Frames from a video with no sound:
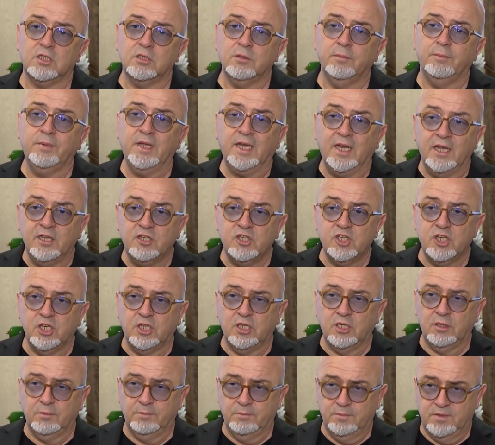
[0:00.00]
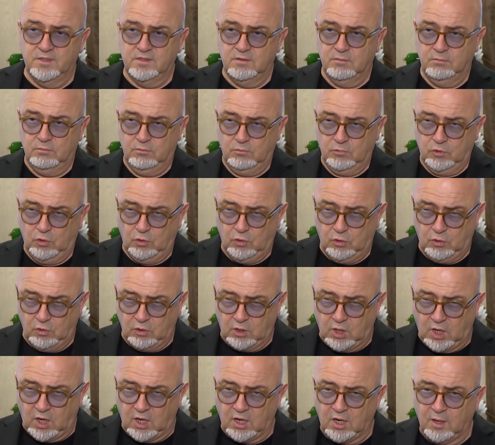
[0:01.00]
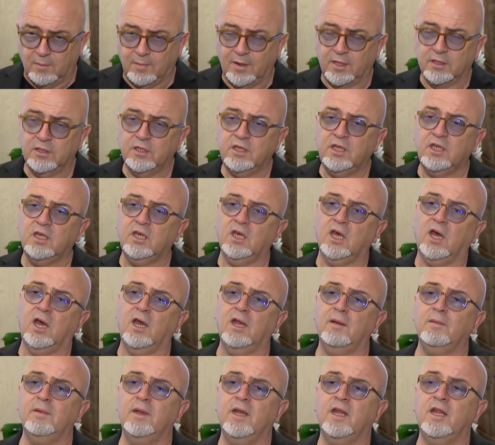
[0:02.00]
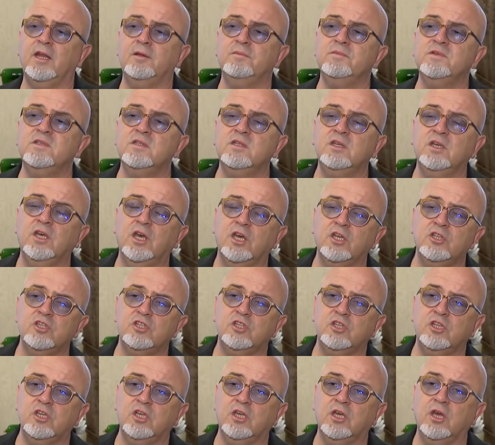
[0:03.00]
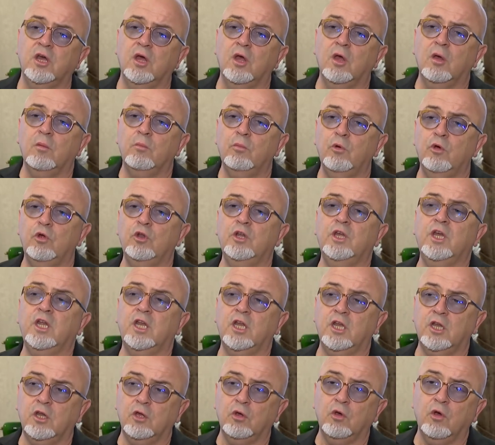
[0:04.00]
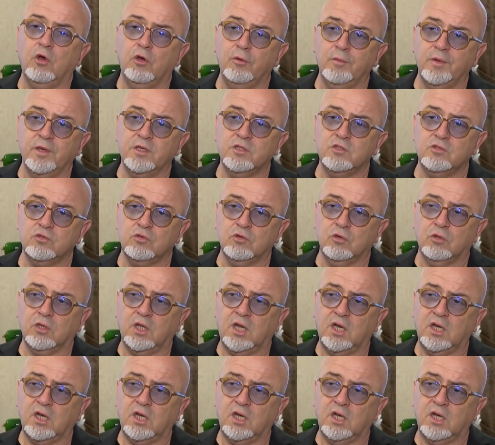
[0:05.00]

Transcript: Bilecik bizim o kahramanlık hikayelerimizin geçtiği bölgeleri görmek istiyorlar.